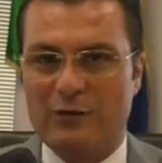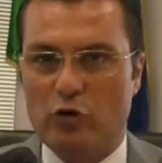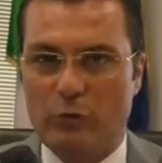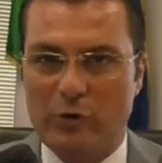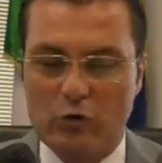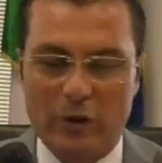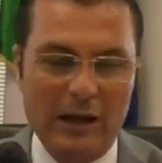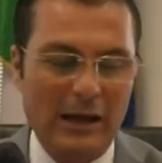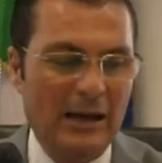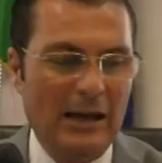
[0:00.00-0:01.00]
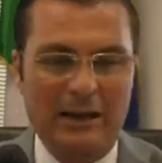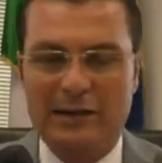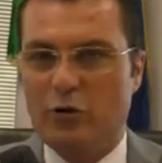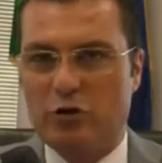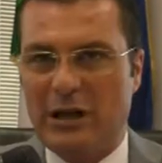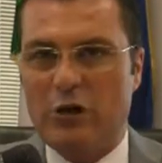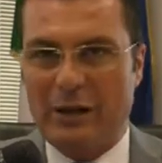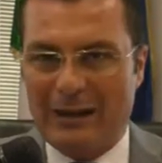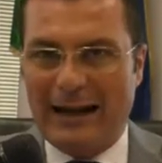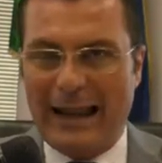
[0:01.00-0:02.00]
sono misure di sostegno
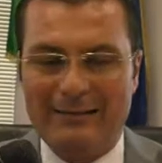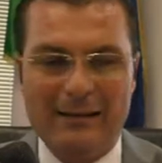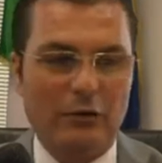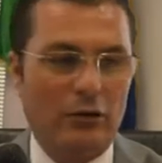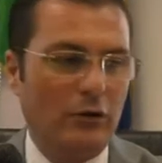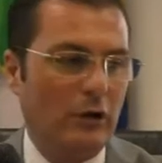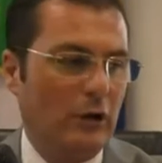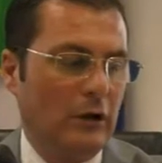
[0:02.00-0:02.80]
al reddito,